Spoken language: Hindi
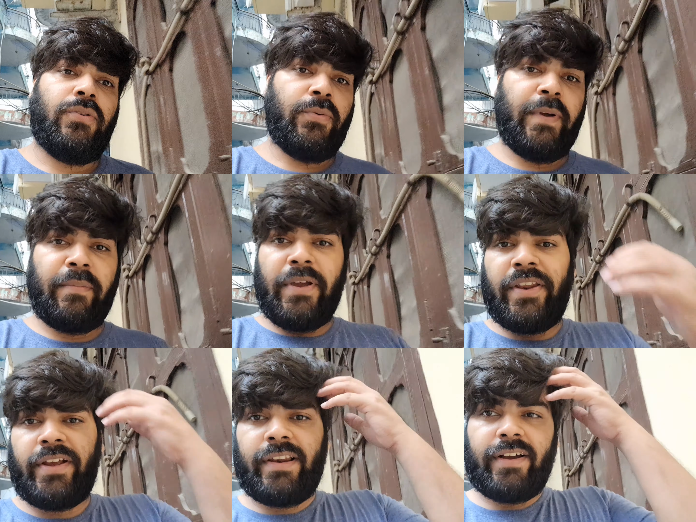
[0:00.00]
तो भाई मैं
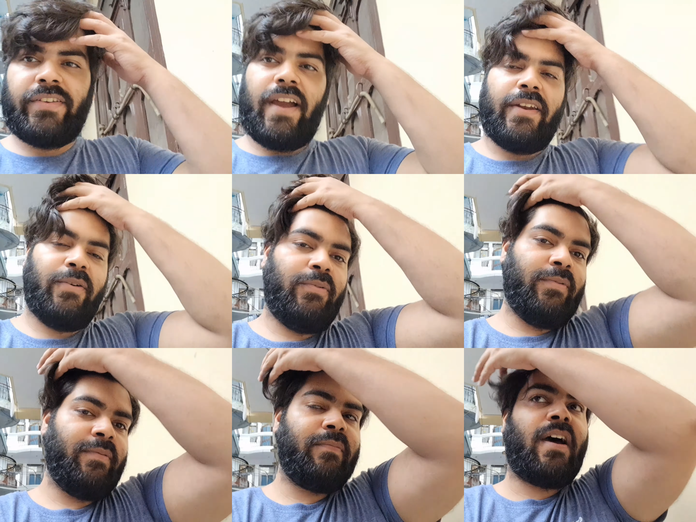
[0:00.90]
निकला कहीं जाने
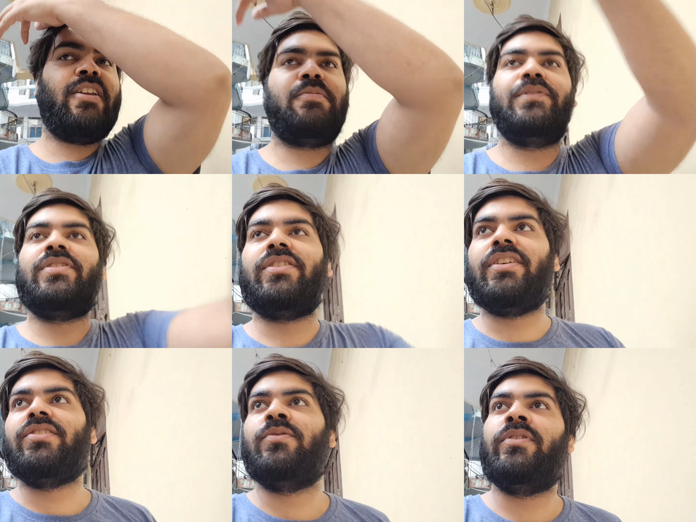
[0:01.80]
को बारिश फिर से
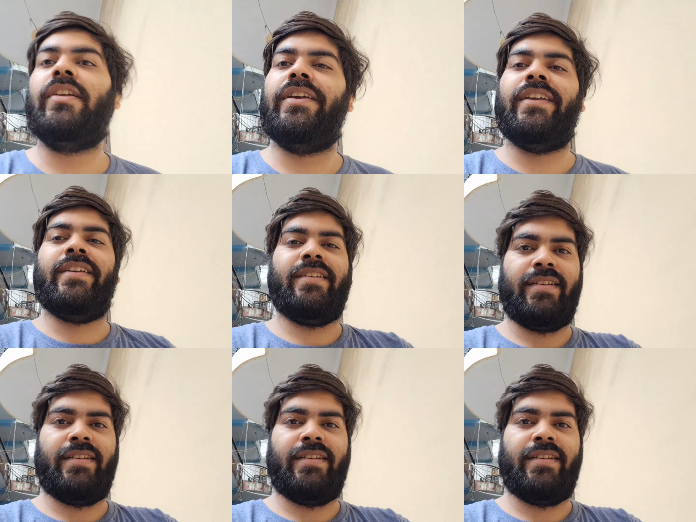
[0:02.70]
तेज़ होने लगी